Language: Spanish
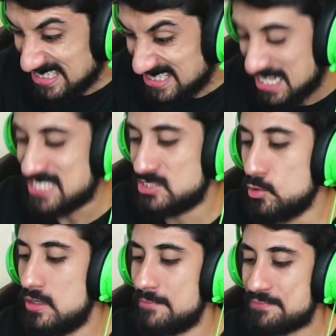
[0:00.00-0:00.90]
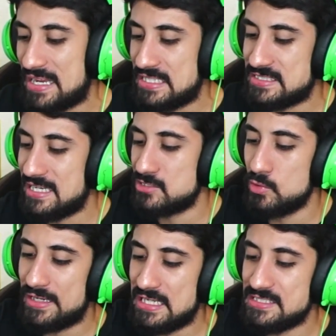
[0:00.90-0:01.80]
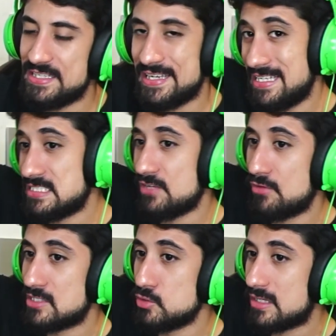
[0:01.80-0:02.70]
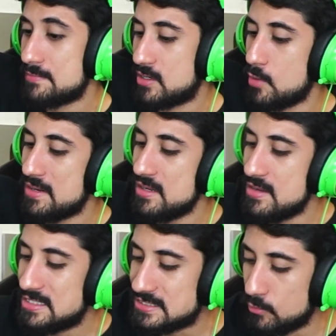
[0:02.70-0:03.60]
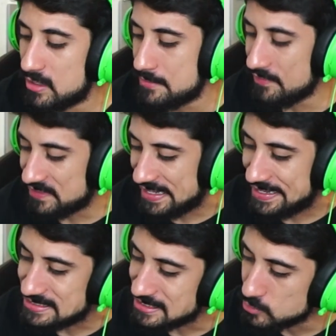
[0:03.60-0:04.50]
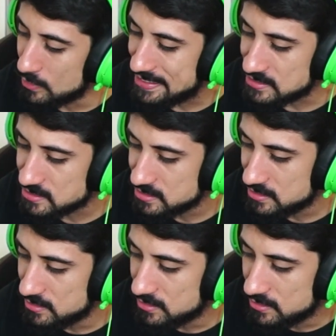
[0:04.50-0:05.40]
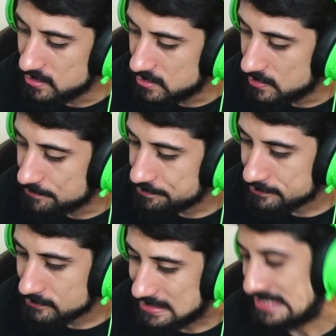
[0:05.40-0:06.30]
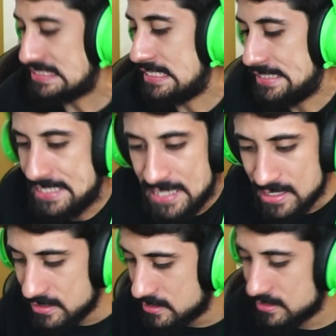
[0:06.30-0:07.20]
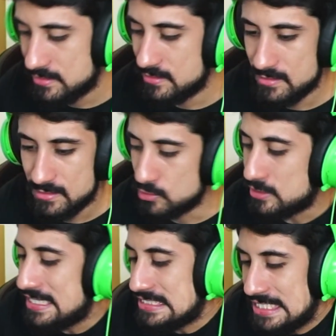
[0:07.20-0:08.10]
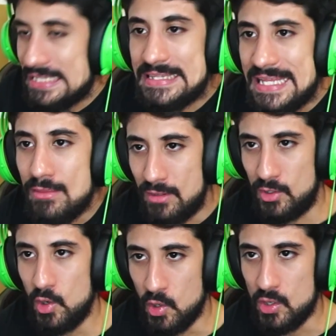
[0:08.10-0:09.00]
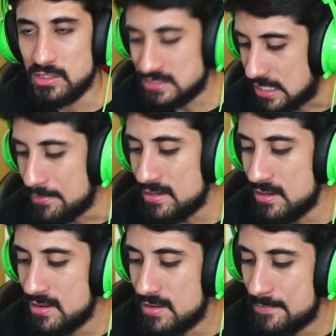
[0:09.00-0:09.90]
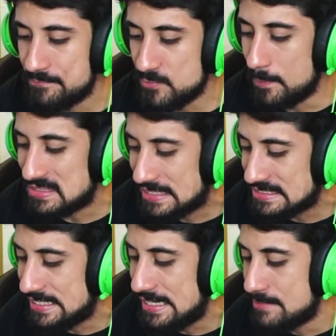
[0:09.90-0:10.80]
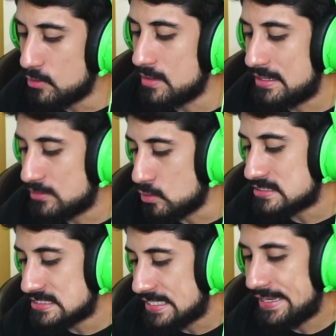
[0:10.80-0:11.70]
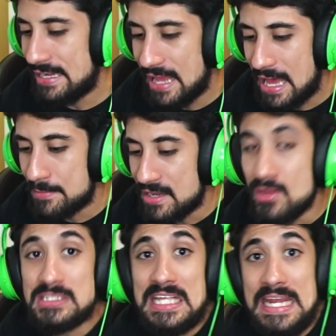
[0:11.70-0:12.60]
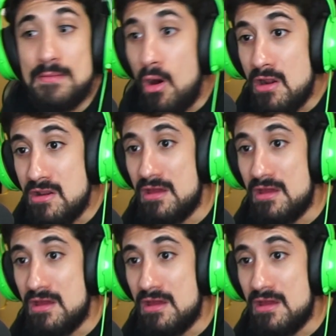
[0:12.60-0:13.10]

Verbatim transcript: Azul. Aquí está el azul que les dije. Este fue el azul que me comí. Seguramente ese azul es... ¿La sandía? No tiene sentido el color, ¿saben? Yo pensé que sería era el limón, entonces el amarillo es el limón.